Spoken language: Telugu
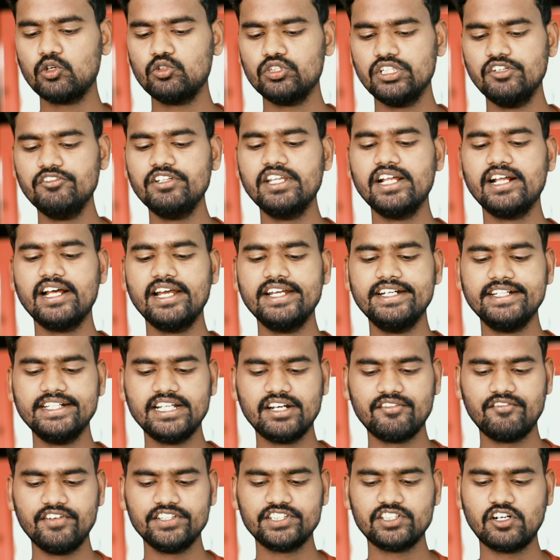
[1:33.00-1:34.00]
మనకు ఈ విధంగా
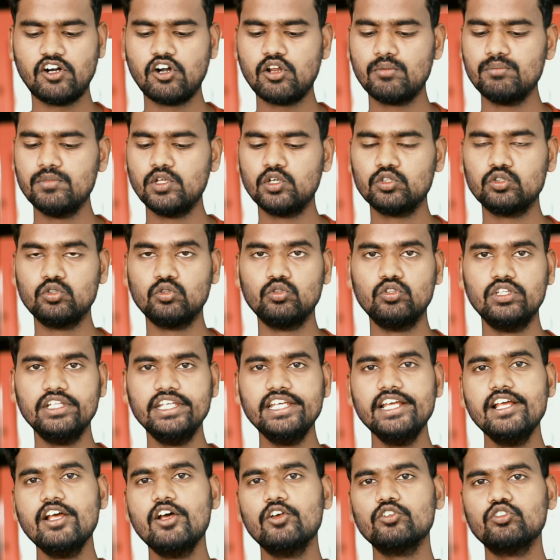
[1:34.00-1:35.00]
ఇంటర్ఫేస్ రావడం
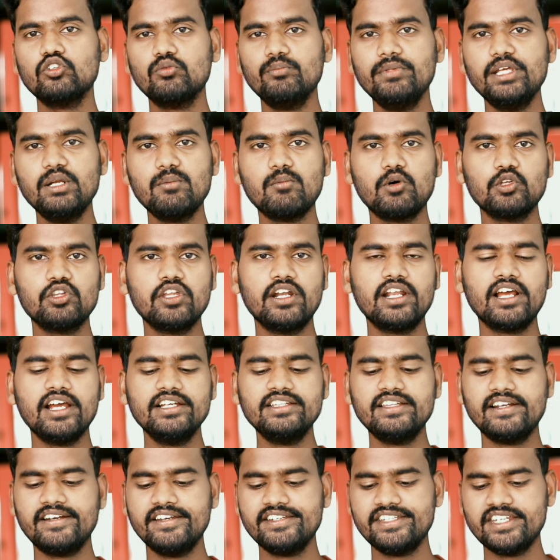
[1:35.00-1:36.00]
జరుగుతుంది సో మీరు మొదటగా
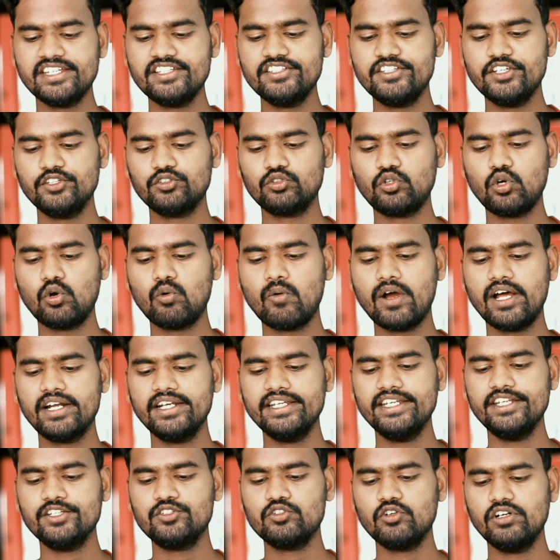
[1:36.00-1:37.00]
అయితే రిజిస్ట్రేషన్
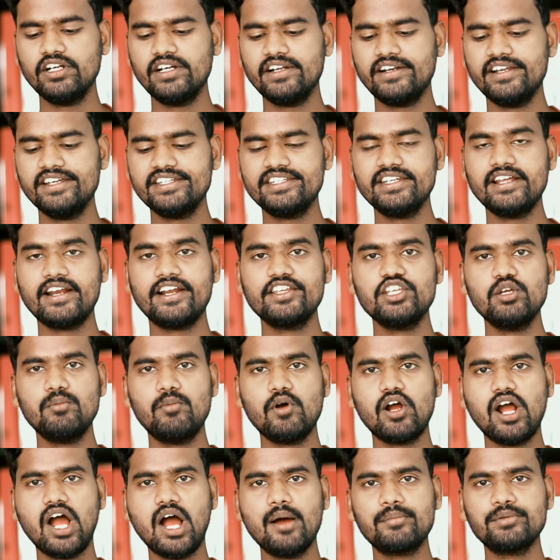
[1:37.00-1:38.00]
చేసుకోవాలి చూడండి రిజిస్టర్ అని
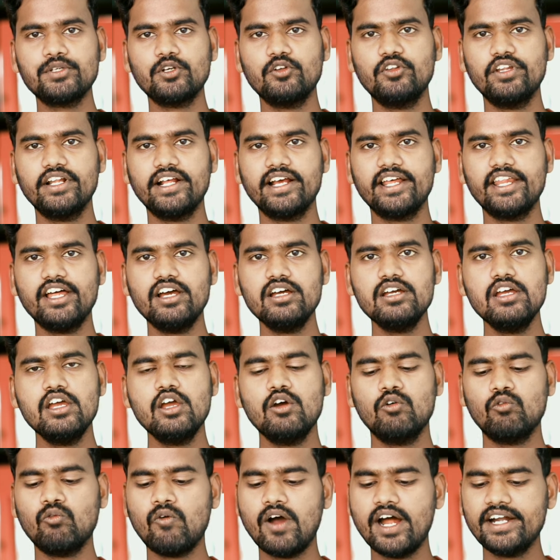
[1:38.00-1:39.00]
చెప్పి ఒక ఆప్షన్ ఉంది కదా
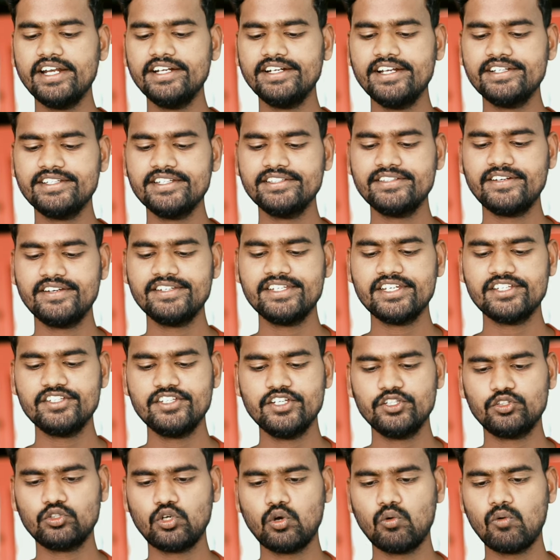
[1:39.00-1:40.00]
వాటిని క్లిక్ చేసి
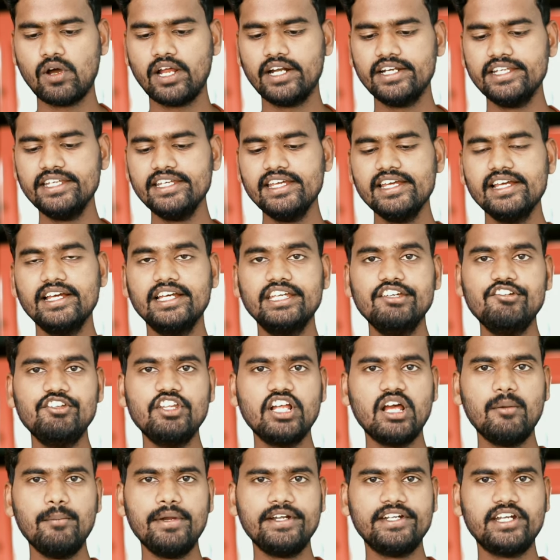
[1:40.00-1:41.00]
రిజిస్ట్రేషన్ చేసుకోవాలి ఈ
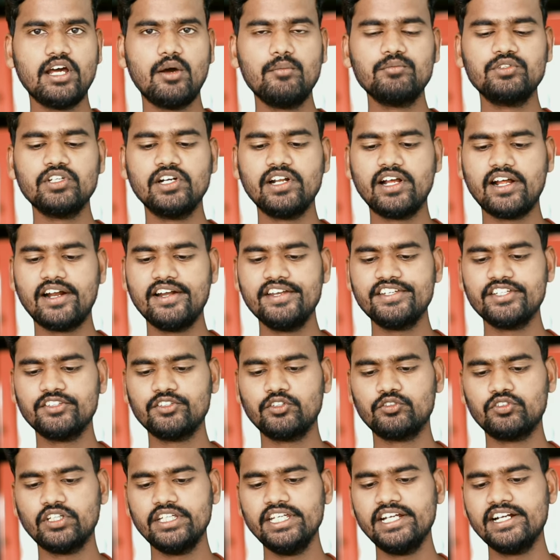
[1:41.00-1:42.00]
విధంగా మీకు టర్మ్స్ అండ్
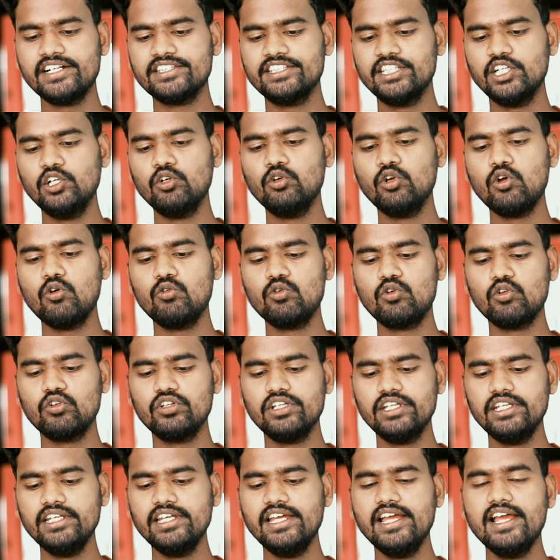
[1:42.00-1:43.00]
కండిషన్స్ వస్తాయి ఇక్కడ తెలుగులో
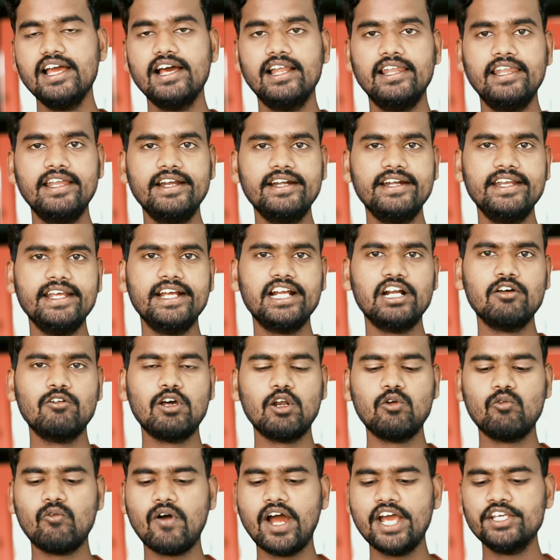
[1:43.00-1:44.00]
ఉంటుంది లేదంటే ఇక్కడ
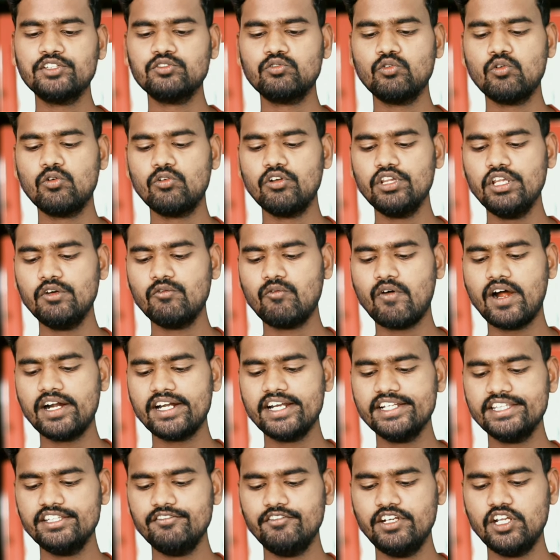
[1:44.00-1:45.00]
వాళ్ళ వాయిస్ కూడా ఉంటుంది
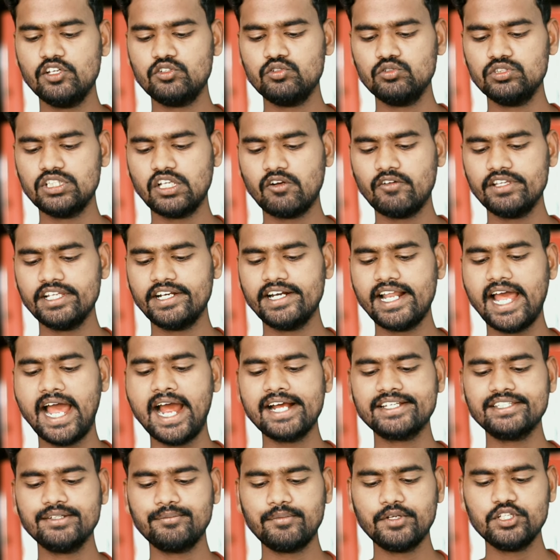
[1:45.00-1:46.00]
వాటిని అయితే వినొచ్చు తర్వాత ఇక్కడ
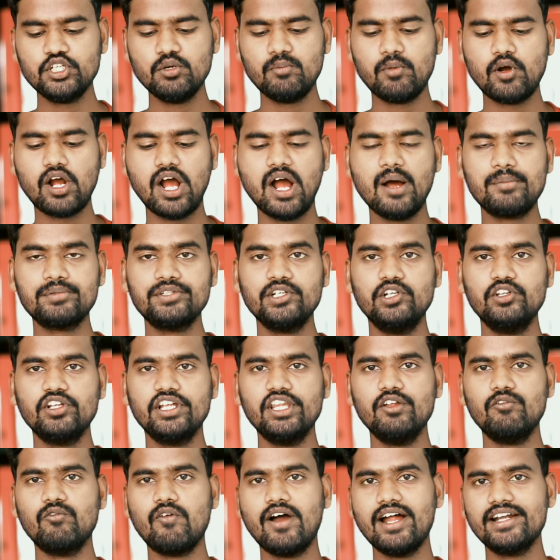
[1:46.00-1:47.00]
యాక్సెప్ట్ అని చెప్పి ఒక ఆప్షన్
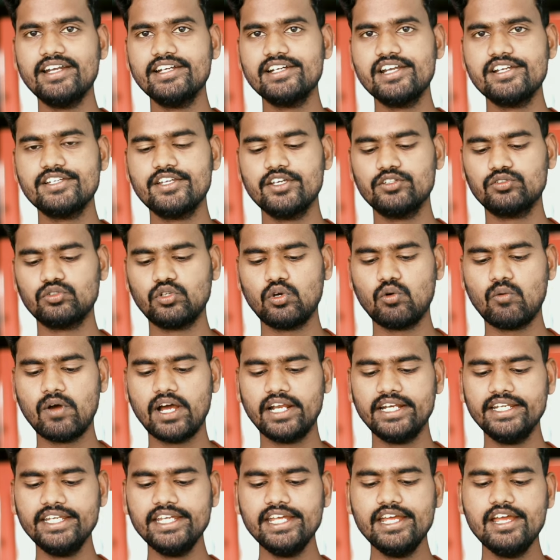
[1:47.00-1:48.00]
ఉంది కదా వాటిని క్లిక్
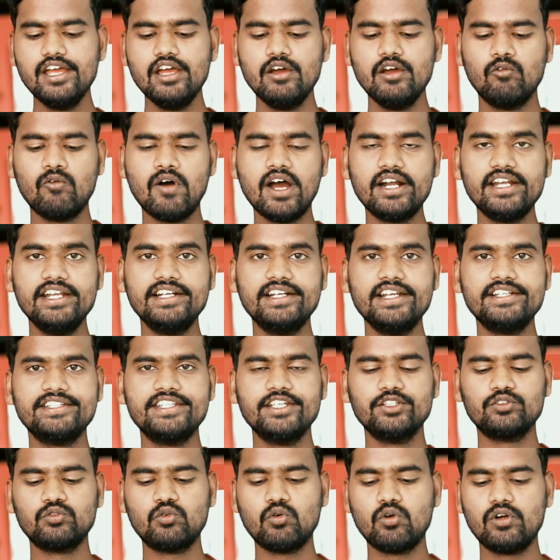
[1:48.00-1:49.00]
చేసుకోవాలి వాటిని
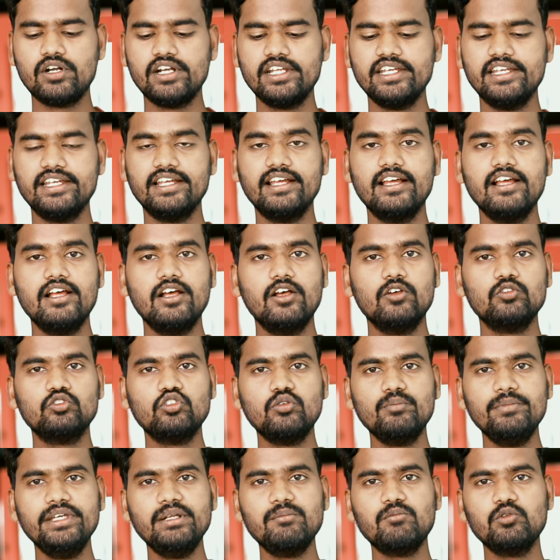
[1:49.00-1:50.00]
క్లిక్ చేసుకోండి
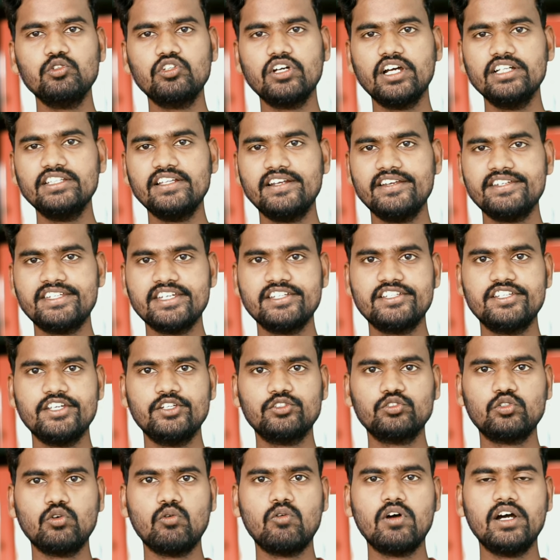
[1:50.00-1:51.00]
సో మీరు ముందుగా అయితే రిజిస్ట్రేషన్
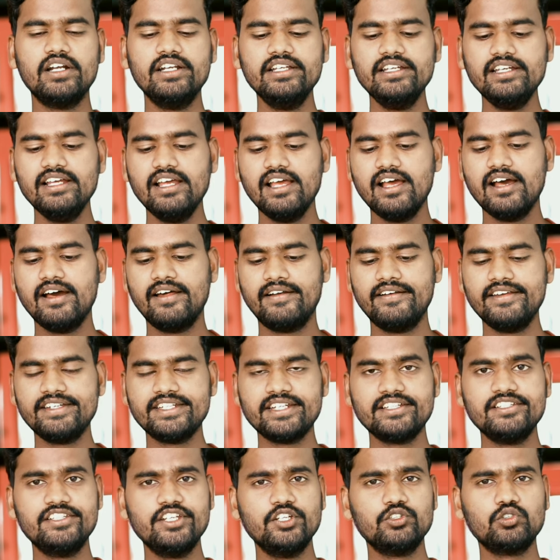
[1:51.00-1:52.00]
చేసుకోవాలి
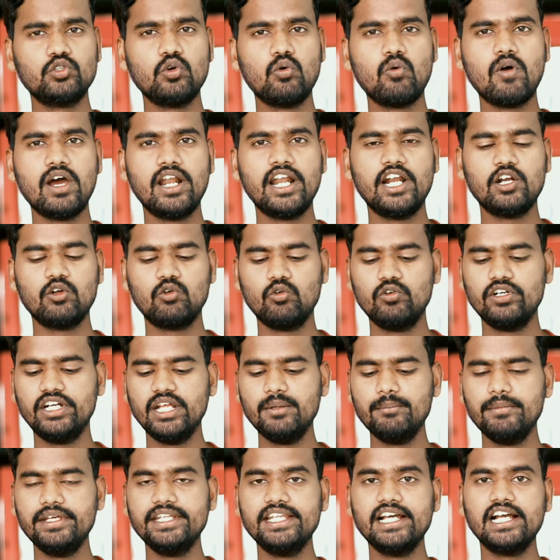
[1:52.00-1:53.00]
రిజిస్ట్రేషన్
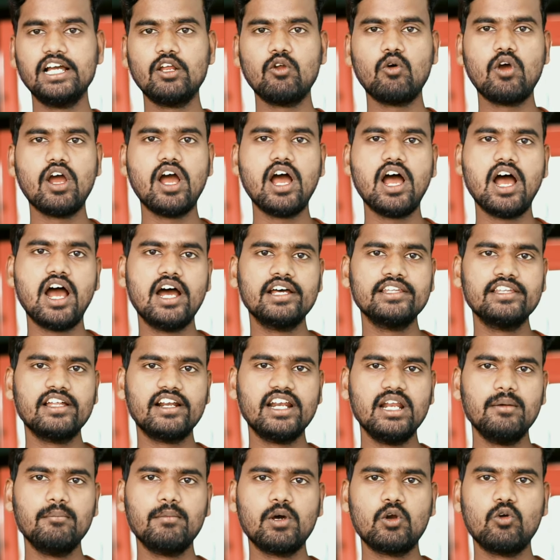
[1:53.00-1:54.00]
చేసుకోవాలనుకుంటే మీ దగ్గర ఒక
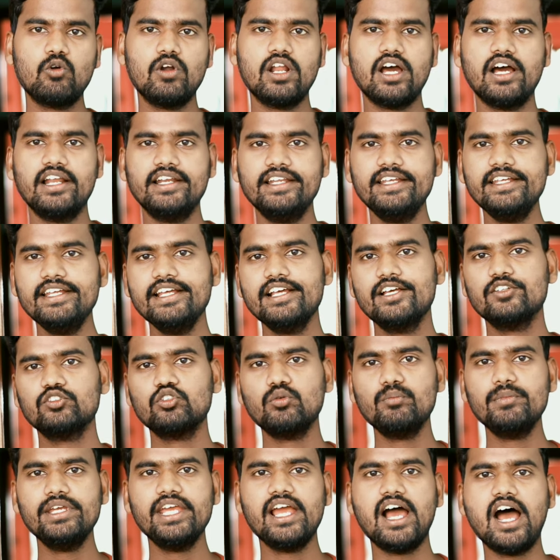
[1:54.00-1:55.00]
ఆధార్ నెంబర్ ఉండాలి
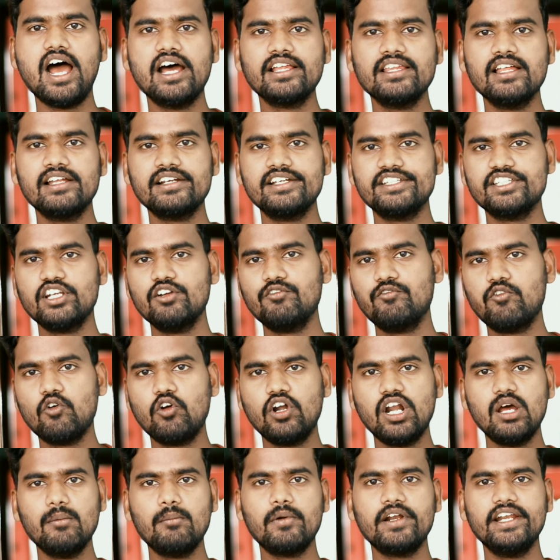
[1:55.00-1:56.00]
సో మీ ఆధార్కి ఇచ్చిన
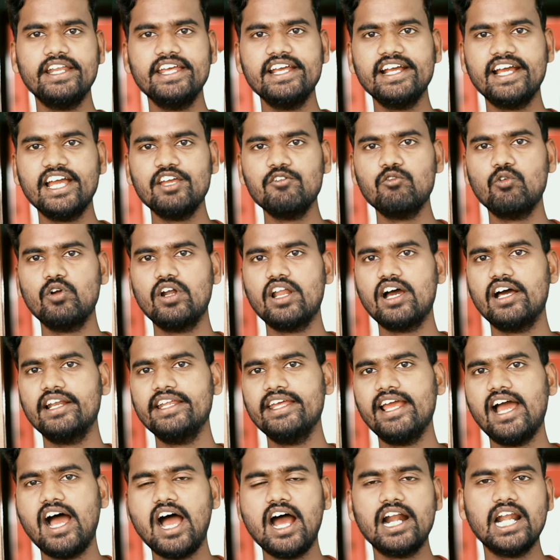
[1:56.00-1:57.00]
ఫోన్ నెంబర్ లింక్ అయి
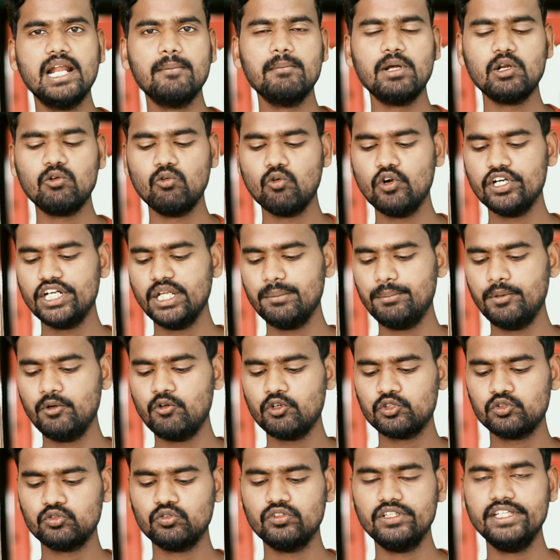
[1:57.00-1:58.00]
ఉండాలి ఆ నెంబర్కి ఓటీపీ
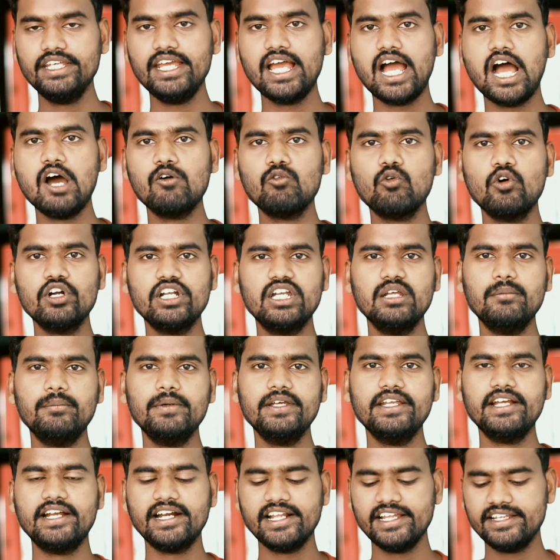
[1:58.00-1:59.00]
వస్తుంది ఆ
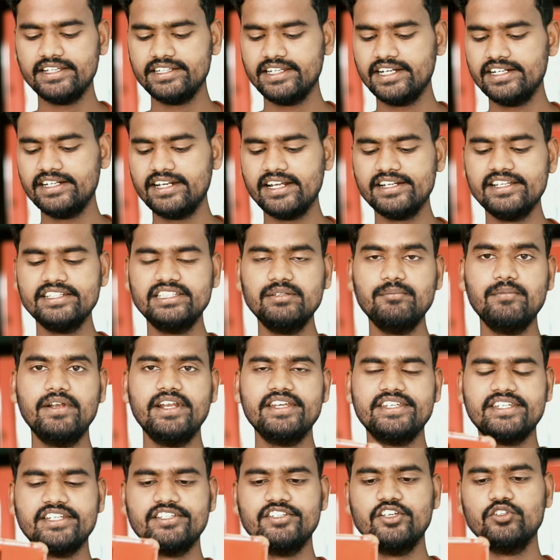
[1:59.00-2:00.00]
ఓటీపీ ఇక్కడ ఎంటర్ చేసి
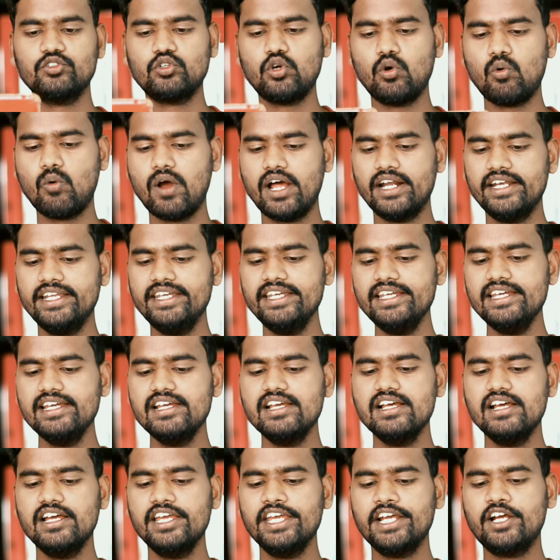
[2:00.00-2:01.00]
మీరు రిజిస్ట్రేషన్ చేసుకోవాలి చేసుకోవాలి
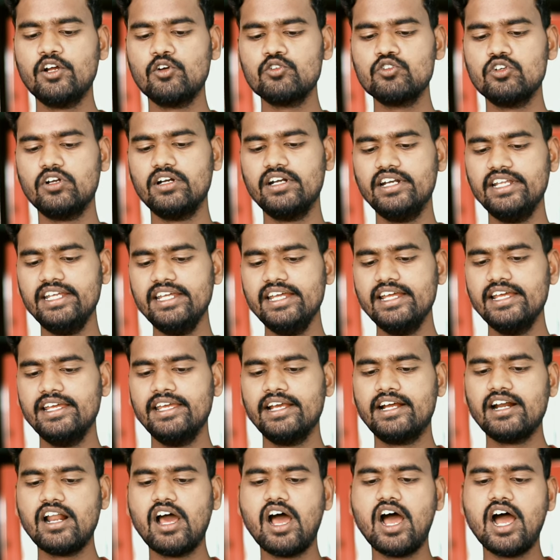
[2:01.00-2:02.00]
ఇక్కడ చూడండి
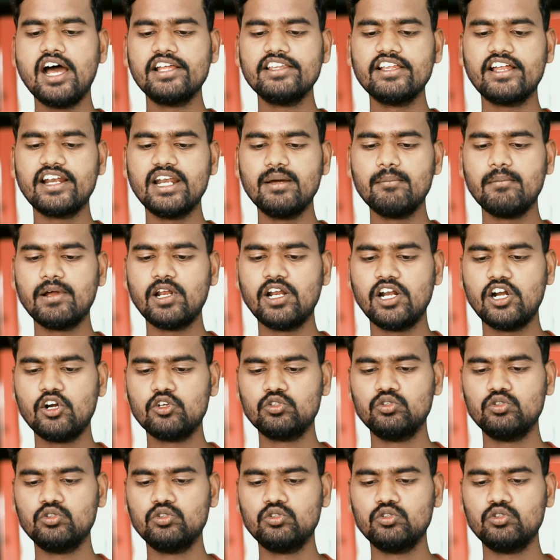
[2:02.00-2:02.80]
ఇక్కడ ఆధార్ నెంబర్ అని